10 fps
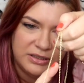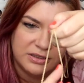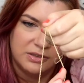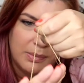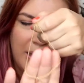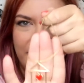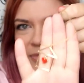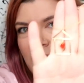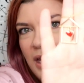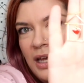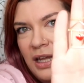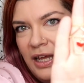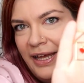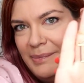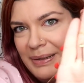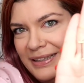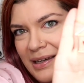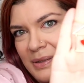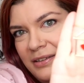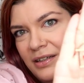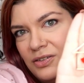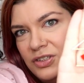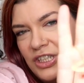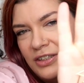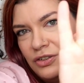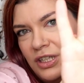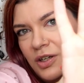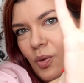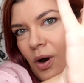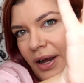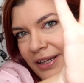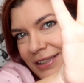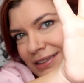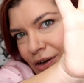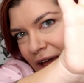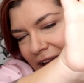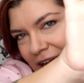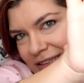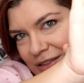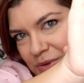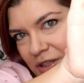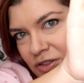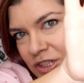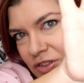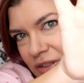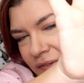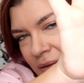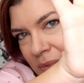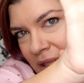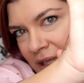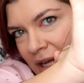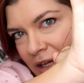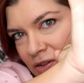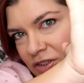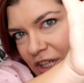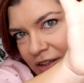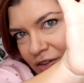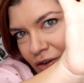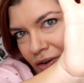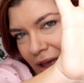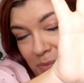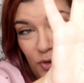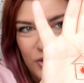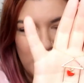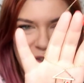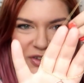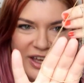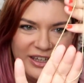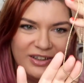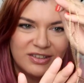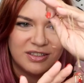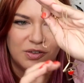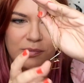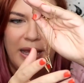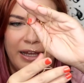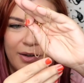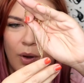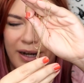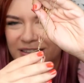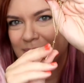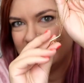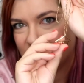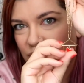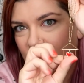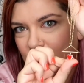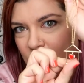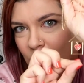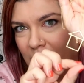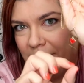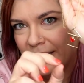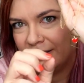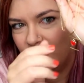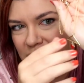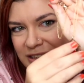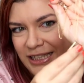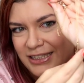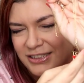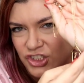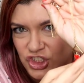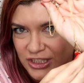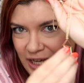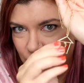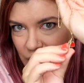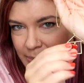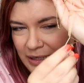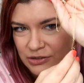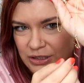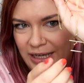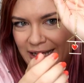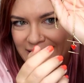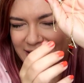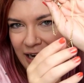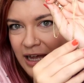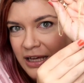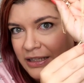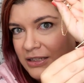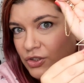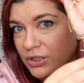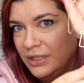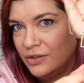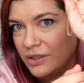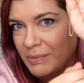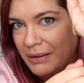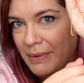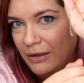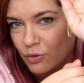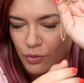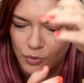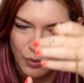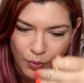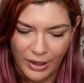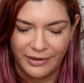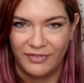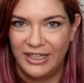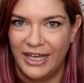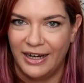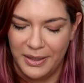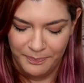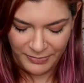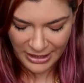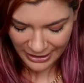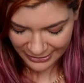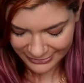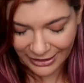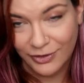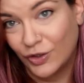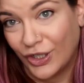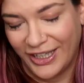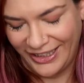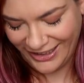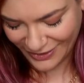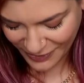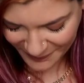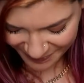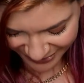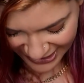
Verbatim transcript: secondo me, è praticamente il concetto del cuore dentro la casa, quindi il concetto di famiglia, il concetto che è molto molto carino secondo me, e il cuore è smaltato da tutte e due le parti, quindi se anche si gira da una parte o dall'altra il gioiellino rimane bello comunque, da vedere, è tanto carino.